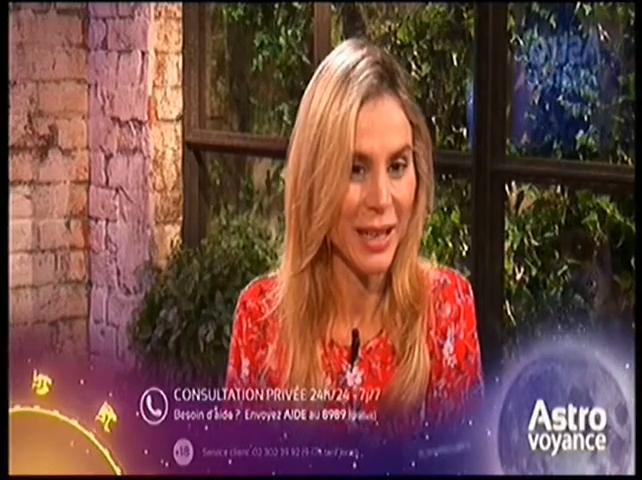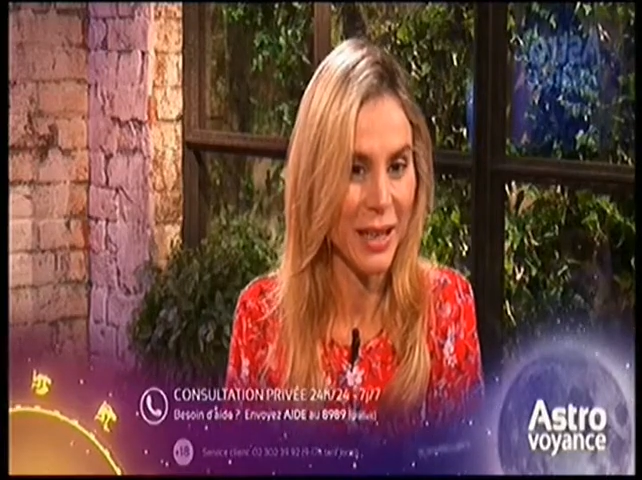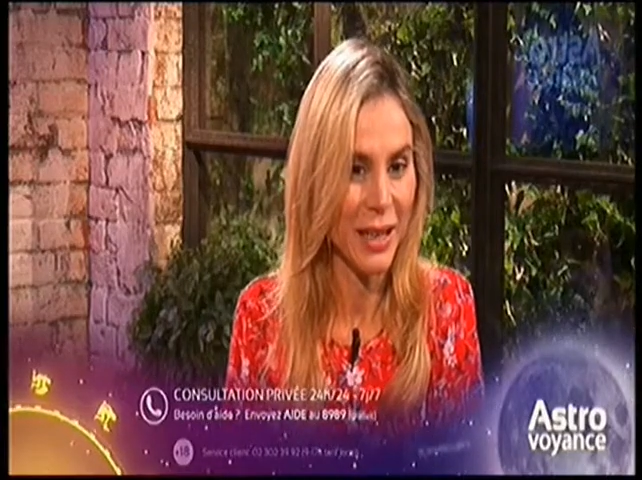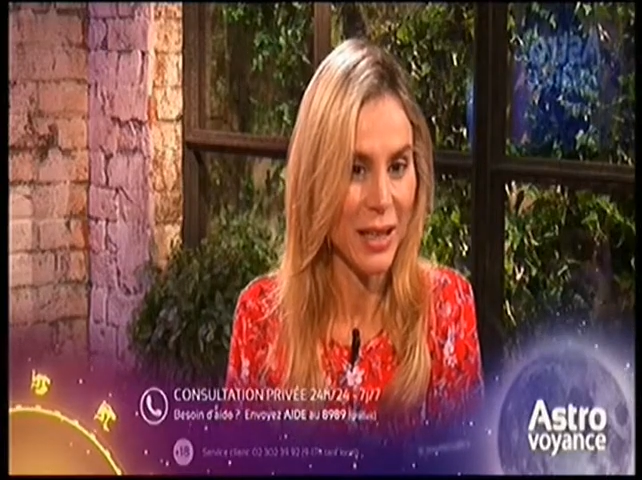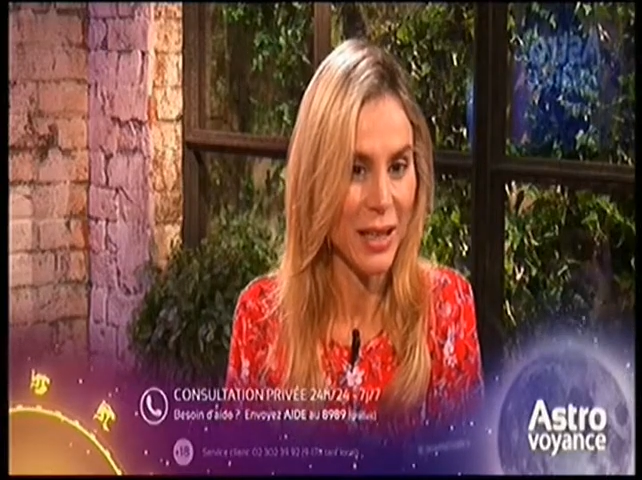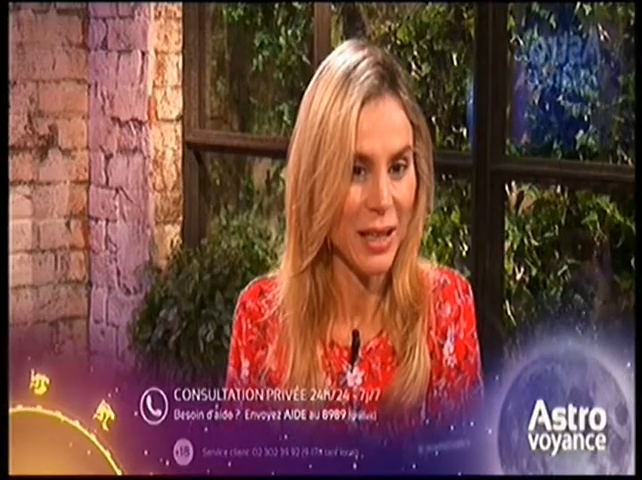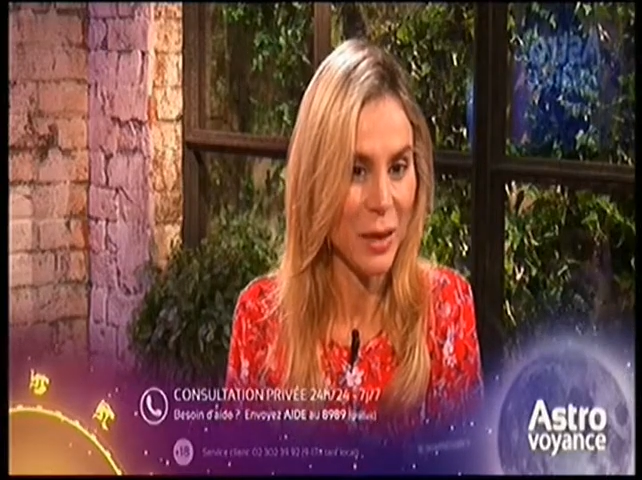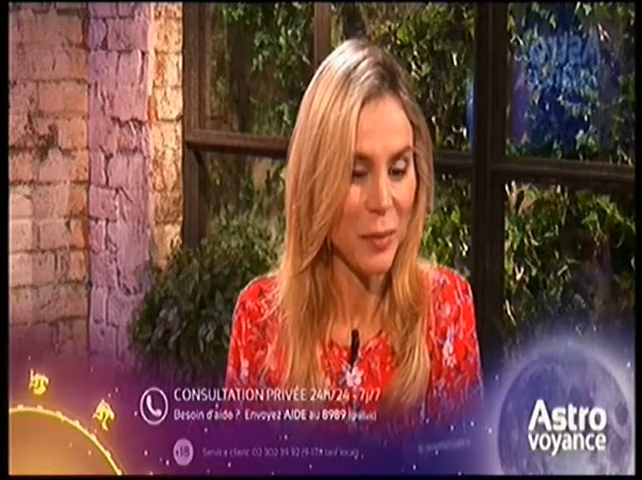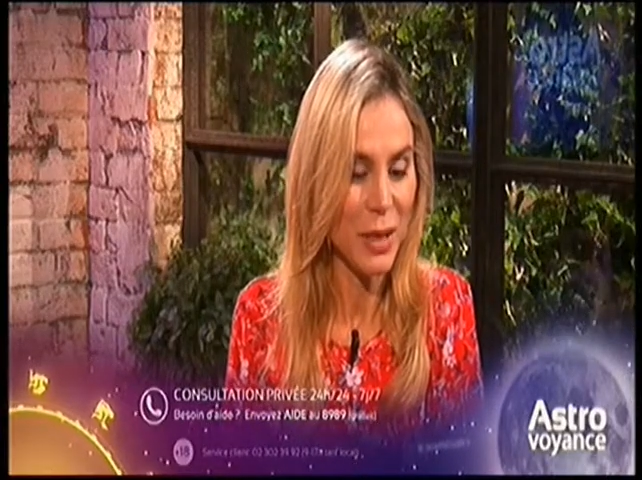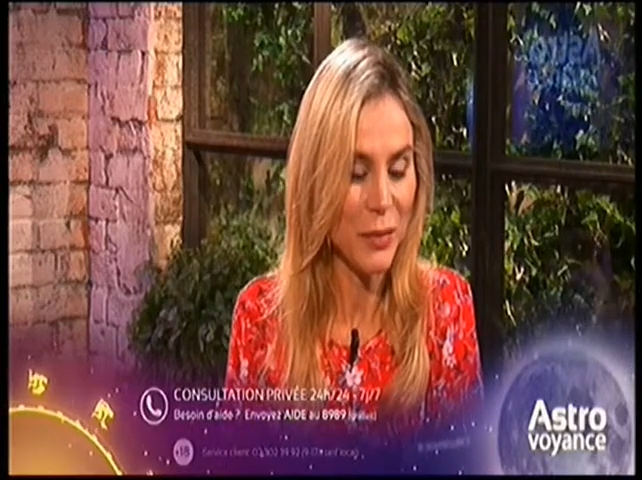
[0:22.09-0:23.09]
euh,
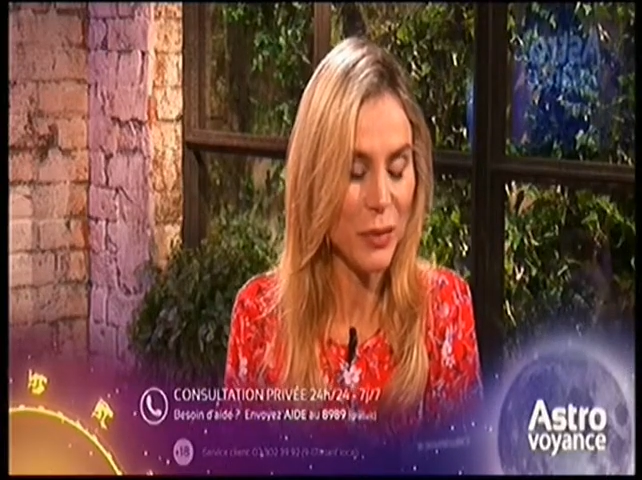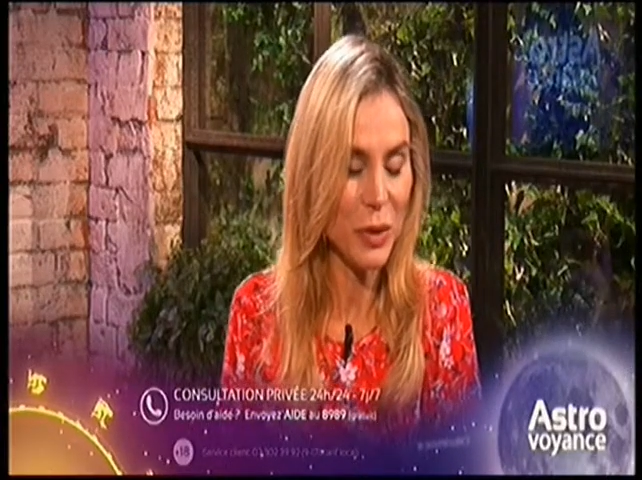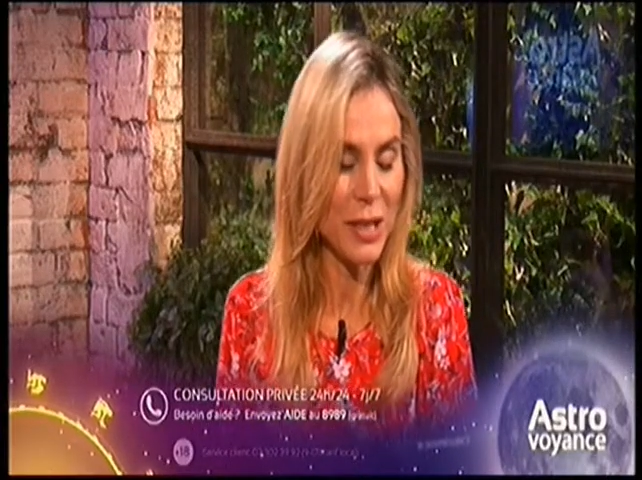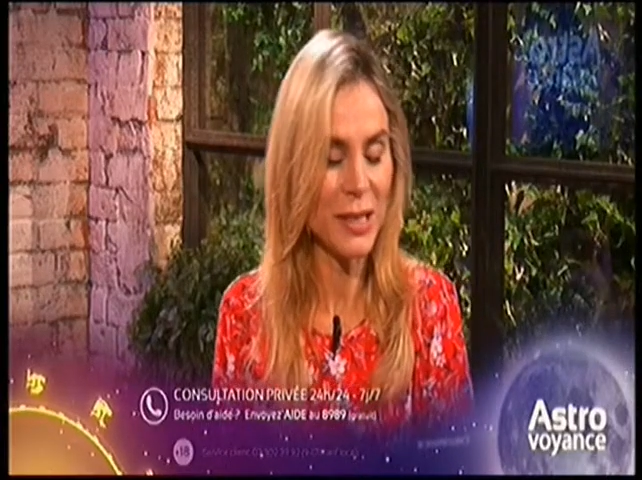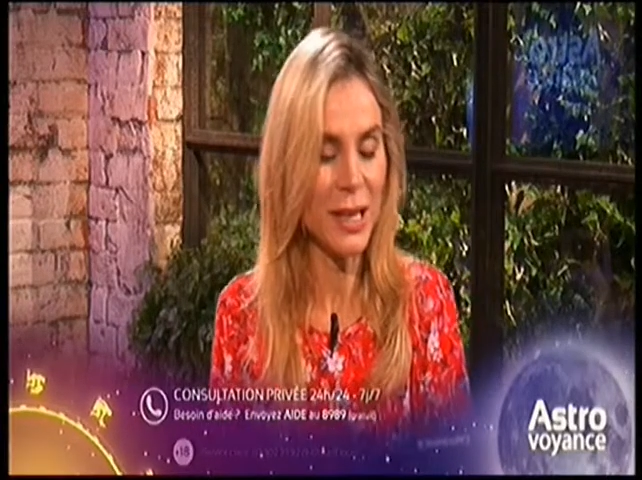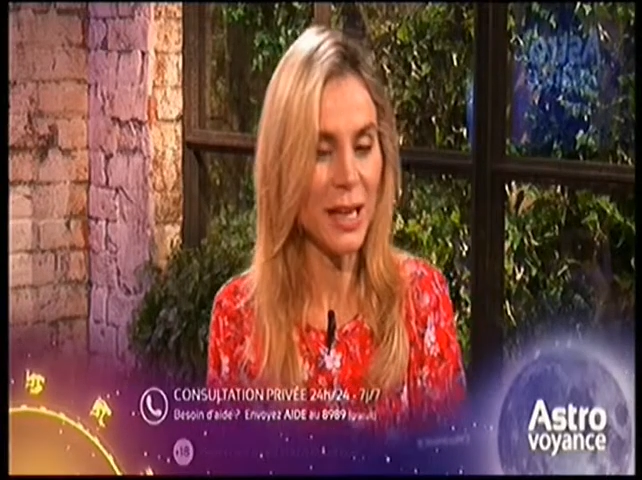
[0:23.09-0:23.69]
Christelle. Bienvenue